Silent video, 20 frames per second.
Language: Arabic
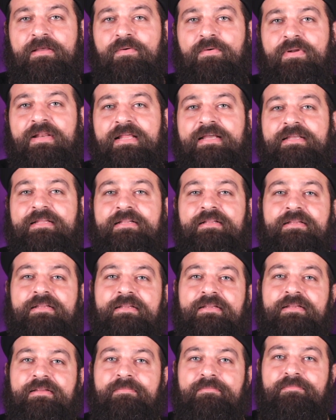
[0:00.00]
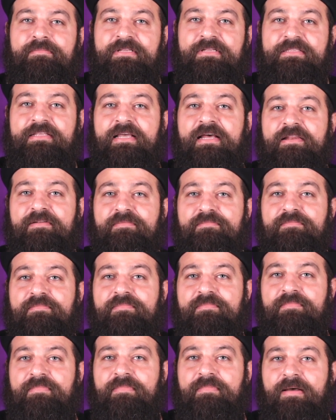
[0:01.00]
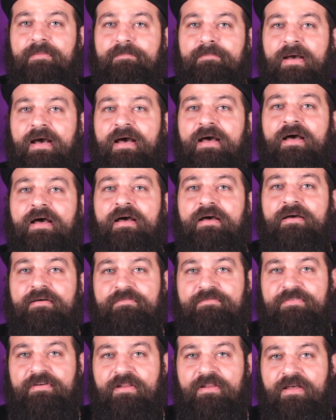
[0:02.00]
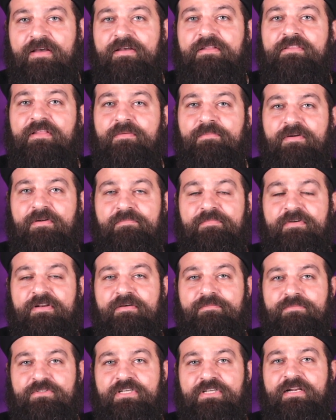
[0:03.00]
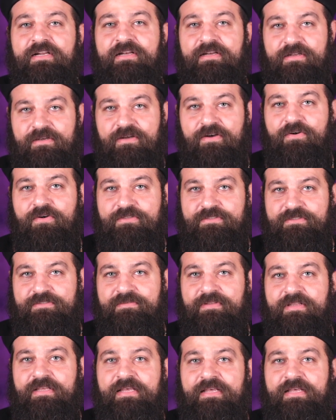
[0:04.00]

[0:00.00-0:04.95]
ولكن بنتكلم مع في علاقتنا بربنا بشكل خاص